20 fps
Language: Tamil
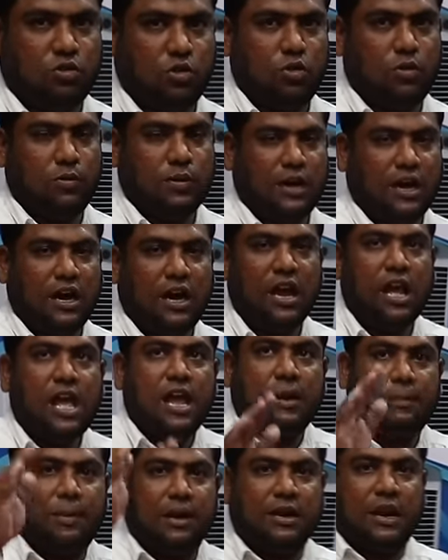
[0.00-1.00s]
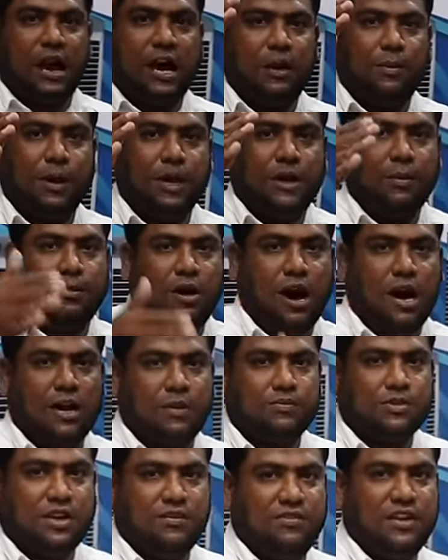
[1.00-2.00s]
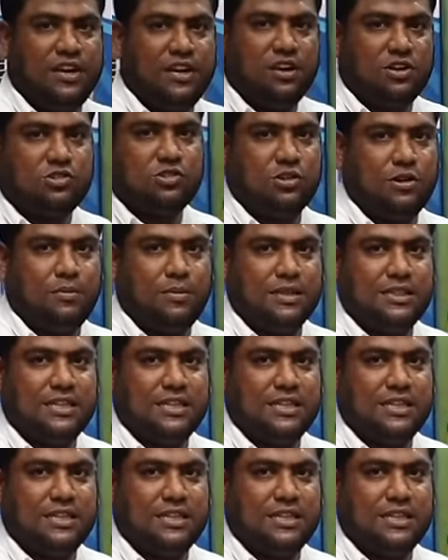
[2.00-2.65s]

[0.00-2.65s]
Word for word: சொல்லுவோம்னா இப்போ நார்மலாக நம்ம ஆரம்பத்தில் வீடியோவில் சொன்னோம்